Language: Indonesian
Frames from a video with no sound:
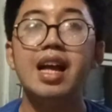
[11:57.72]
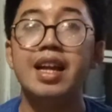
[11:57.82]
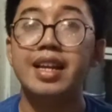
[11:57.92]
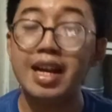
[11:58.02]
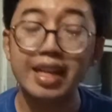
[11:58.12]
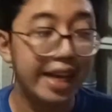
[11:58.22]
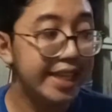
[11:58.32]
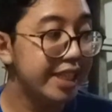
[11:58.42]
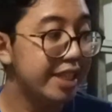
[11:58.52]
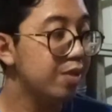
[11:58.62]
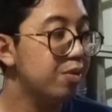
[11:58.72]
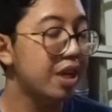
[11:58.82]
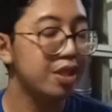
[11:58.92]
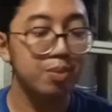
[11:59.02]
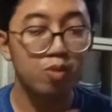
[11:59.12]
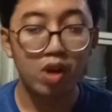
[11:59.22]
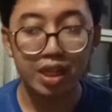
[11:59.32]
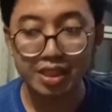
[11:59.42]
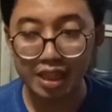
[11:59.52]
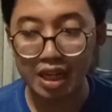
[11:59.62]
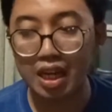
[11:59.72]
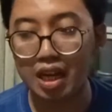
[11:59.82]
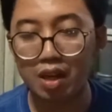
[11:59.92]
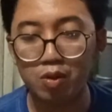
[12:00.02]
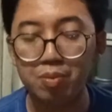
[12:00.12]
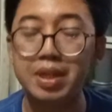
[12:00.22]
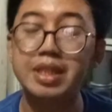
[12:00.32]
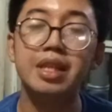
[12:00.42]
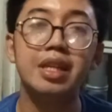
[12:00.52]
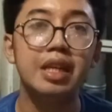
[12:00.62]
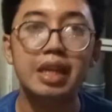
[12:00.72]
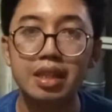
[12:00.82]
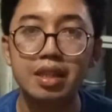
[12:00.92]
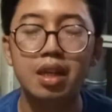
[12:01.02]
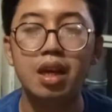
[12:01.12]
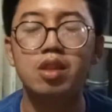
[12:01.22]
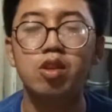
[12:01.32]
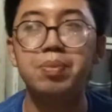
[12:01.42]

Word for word: Nah guys, ini udah semuanya aku bersihin atau